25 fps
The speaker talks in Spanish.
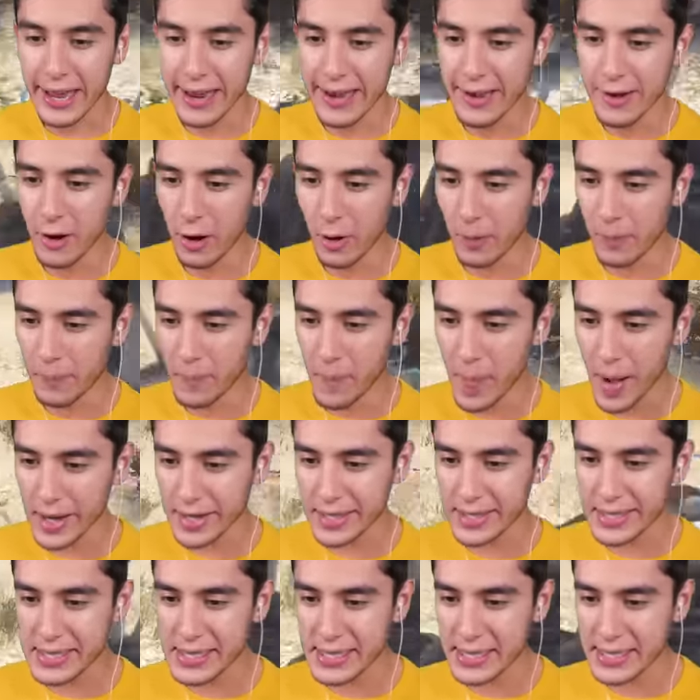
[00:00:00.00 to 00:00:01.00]
Y no
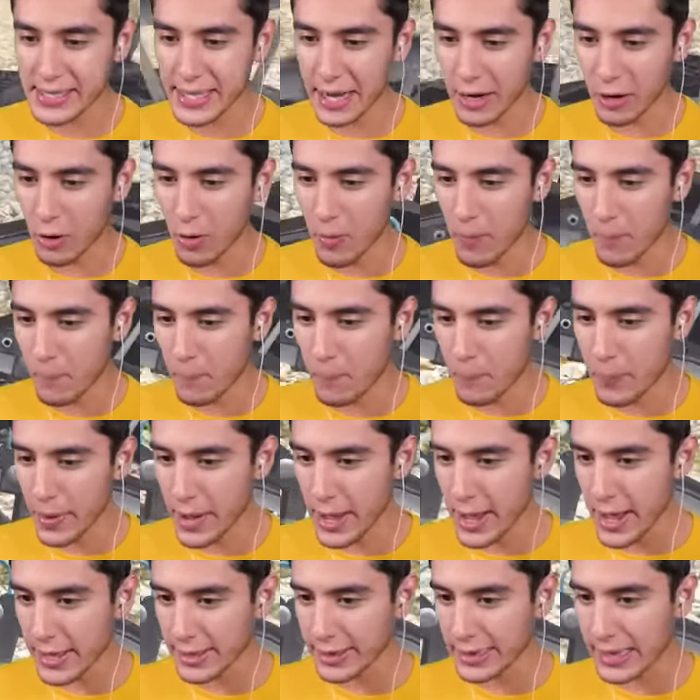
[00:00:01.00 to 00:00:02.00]
Max se está
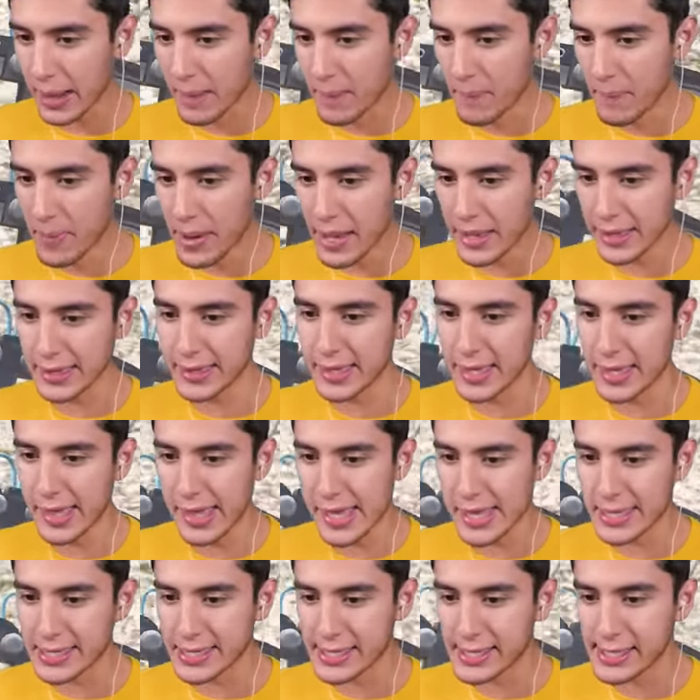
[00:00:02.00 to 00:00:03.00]
completamente
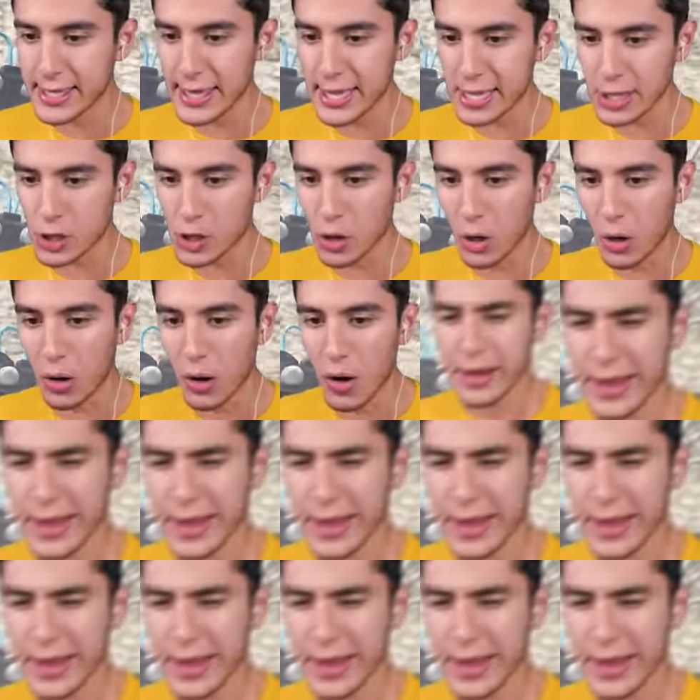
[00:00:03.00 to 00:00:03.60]
deshecho